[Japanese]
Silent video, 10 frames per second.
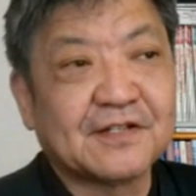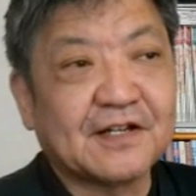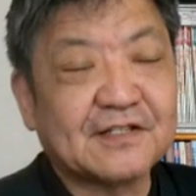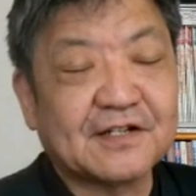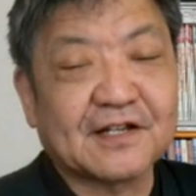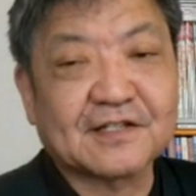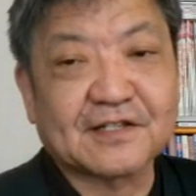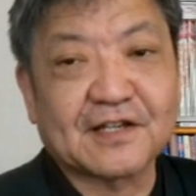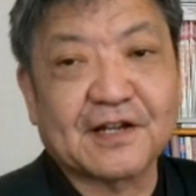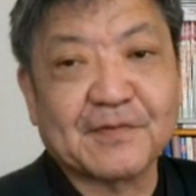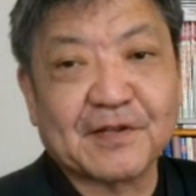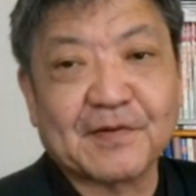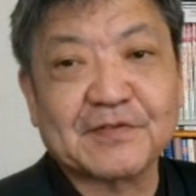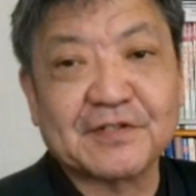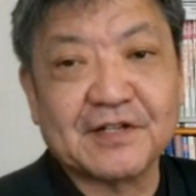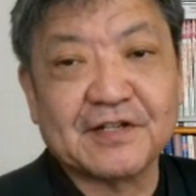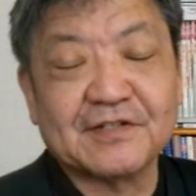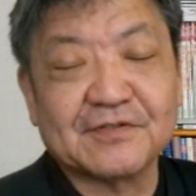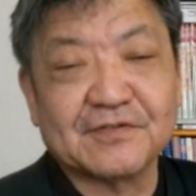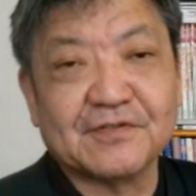でやったらやったでえらいみたいなしね、
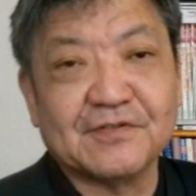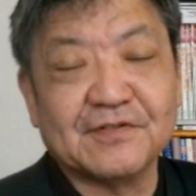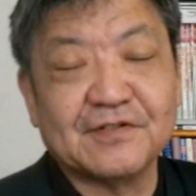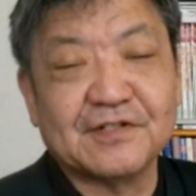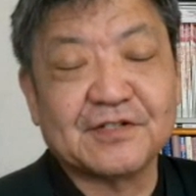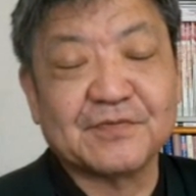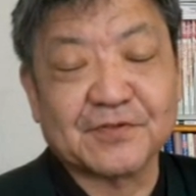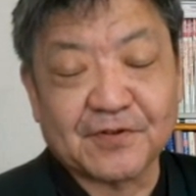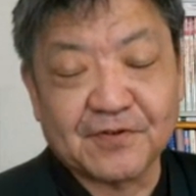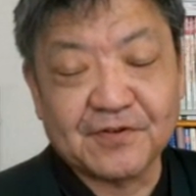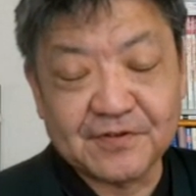その一部の、